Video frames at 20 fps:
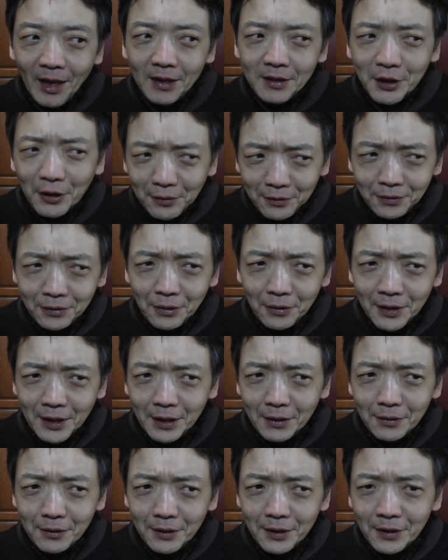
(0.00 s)
ちょっと
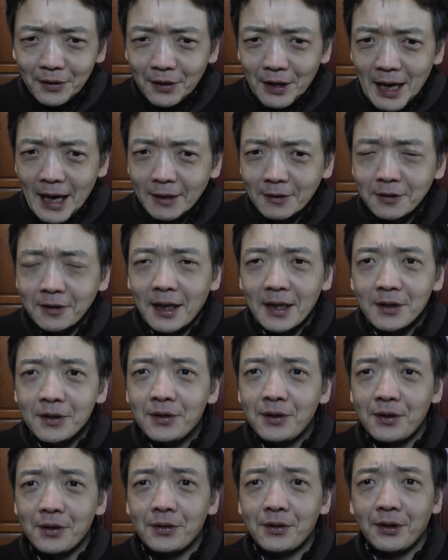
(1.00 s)
キウイのアクが
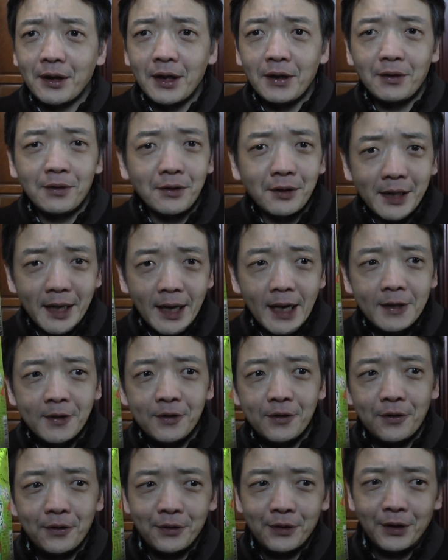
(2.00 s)
強すぎる、癖が
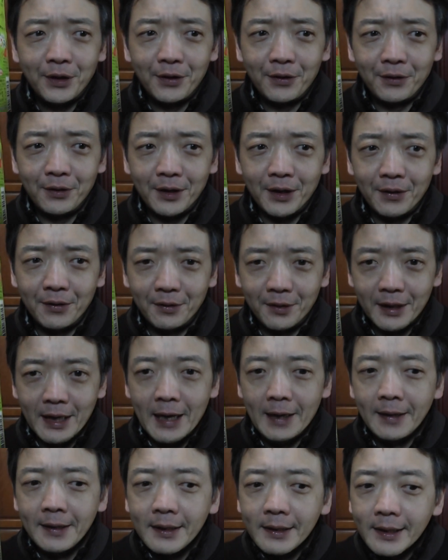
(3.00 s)
強すぎるっていう
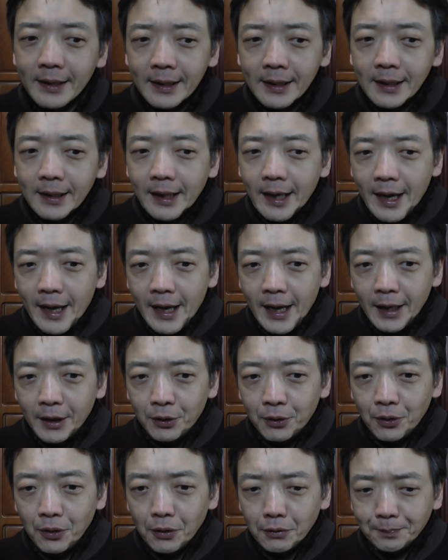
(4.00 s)
か、えっ、ー、
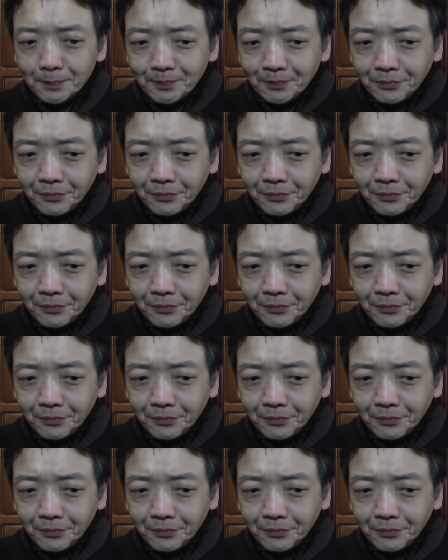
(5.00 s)
と、